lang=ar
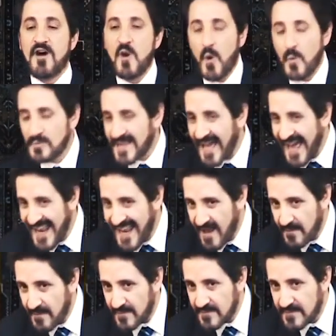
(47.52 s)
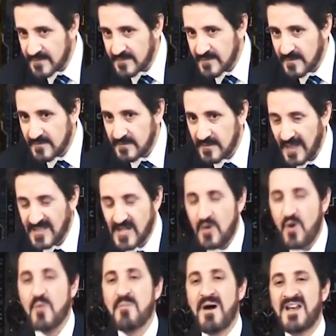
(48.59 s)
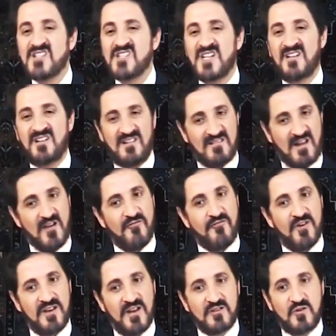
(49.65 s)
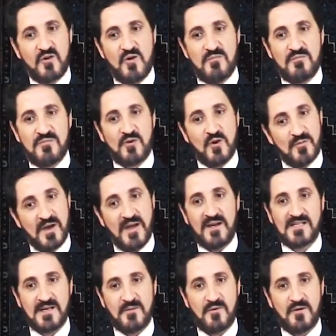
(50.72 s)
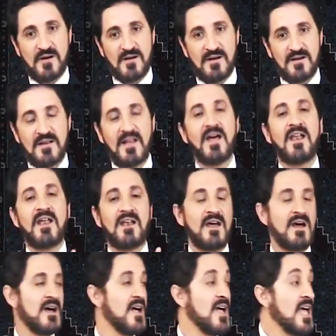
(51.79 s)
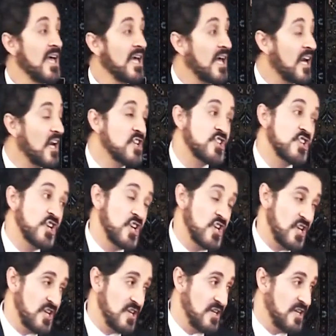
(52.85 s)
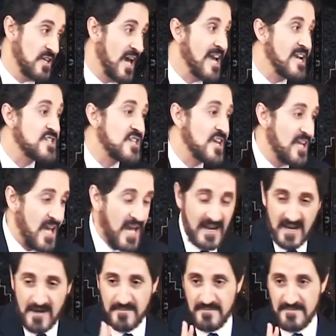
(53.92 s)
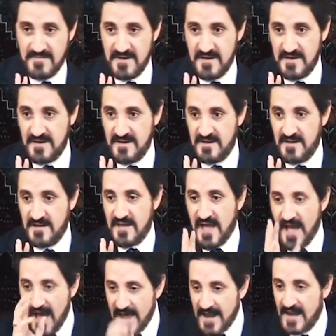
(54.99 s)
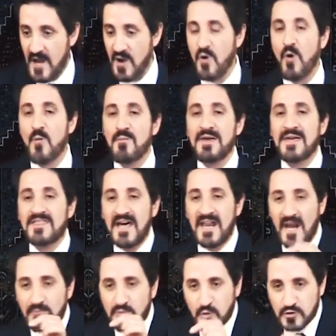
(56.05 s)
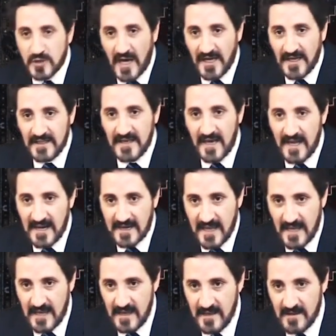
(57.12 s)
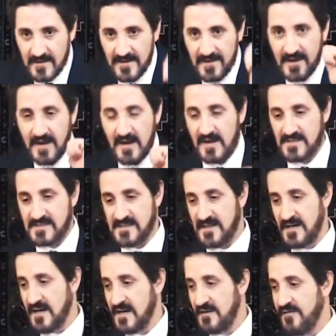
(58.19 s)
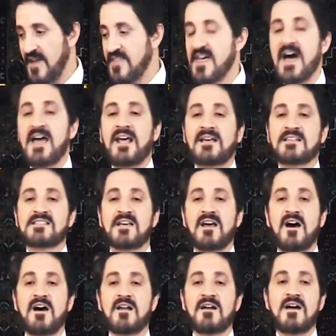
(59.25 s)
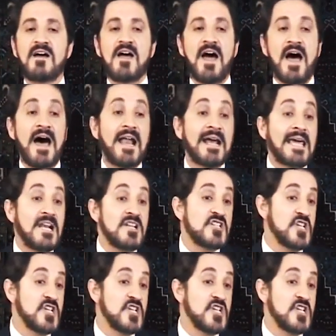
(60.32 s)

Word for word: فالام تعلم ليس الام الجين عفوا يا ريت الام الام غريزه أبوها. لا لا لا قال الجين الجين يعلم ان الام اذا لم تضحي هلك ايه الصغار فإذا هلك الصغار هلك